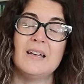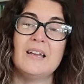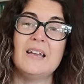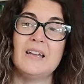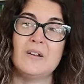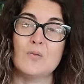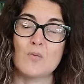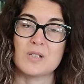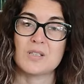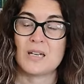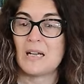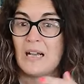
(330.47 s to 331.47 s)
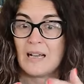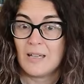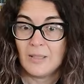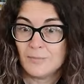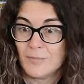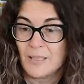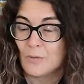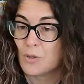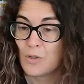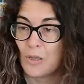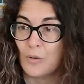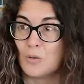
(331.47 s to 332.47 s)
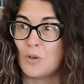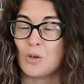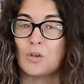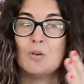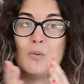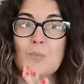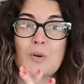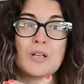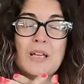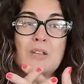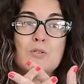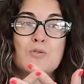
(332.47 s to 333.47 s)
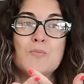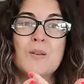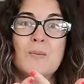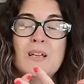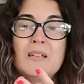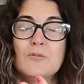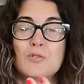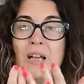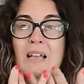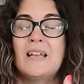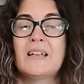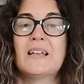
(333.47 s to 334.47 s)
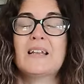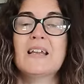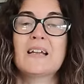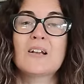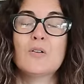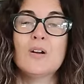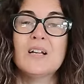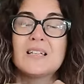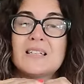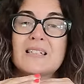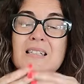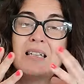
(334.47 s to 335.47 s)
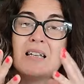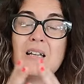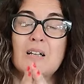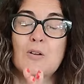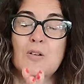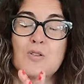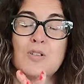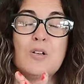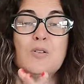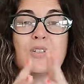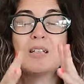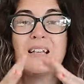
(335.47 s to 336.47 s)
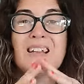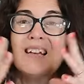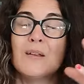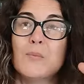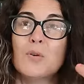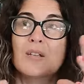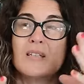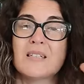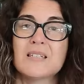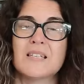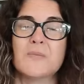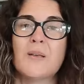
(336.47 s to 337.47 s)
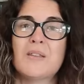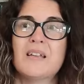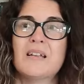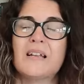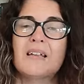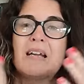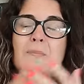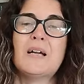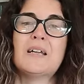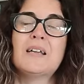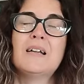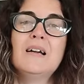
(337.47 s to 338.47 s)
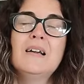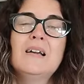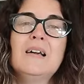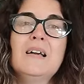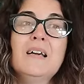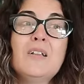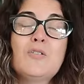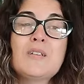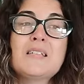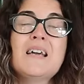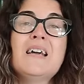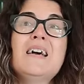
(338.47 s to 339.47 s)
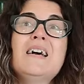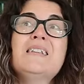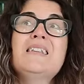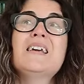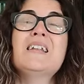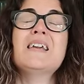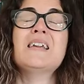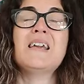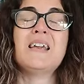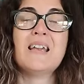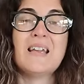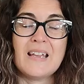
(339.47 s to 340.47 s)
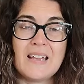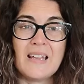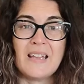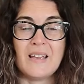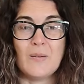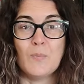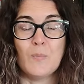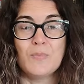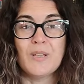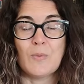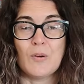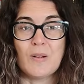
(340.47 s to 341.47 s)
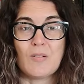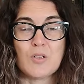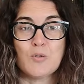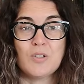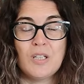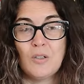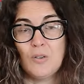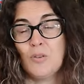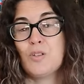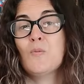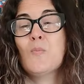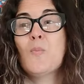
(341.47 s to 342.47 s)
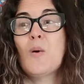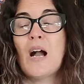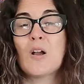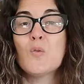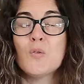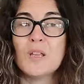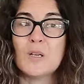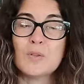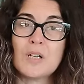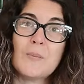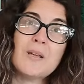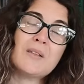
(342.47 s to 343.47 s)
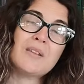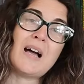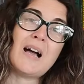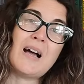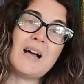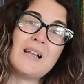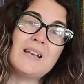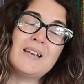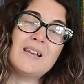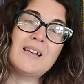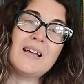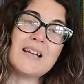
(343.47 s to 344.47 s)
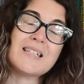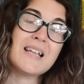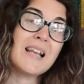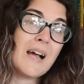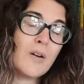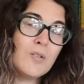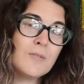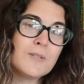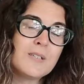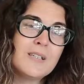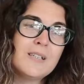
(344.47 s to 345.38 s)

en, nuestra, en nuestro entorno, porque ellos viven, o sea, la energía que cogen es de, lo que os digo, es el glimor, es esa especie de energía mágica. Entonces, tiene que eh, devolverlo a su sitio. Entonces acude otra vez a ese lago